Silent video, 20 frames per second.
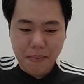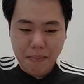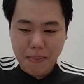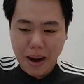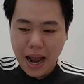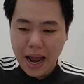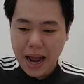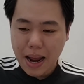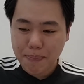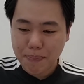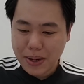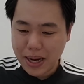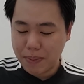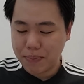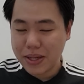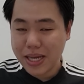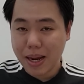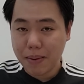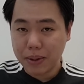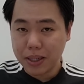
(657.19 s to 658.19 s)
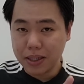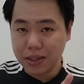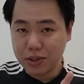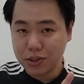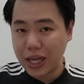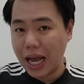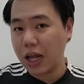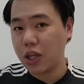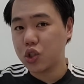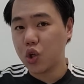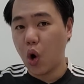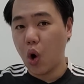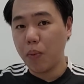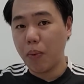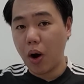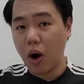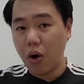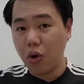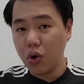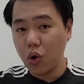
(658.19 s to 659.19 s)
มาเปรียบเทียบคือซานโช เพ
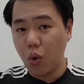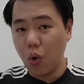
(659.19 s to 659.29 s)
ราะเขาล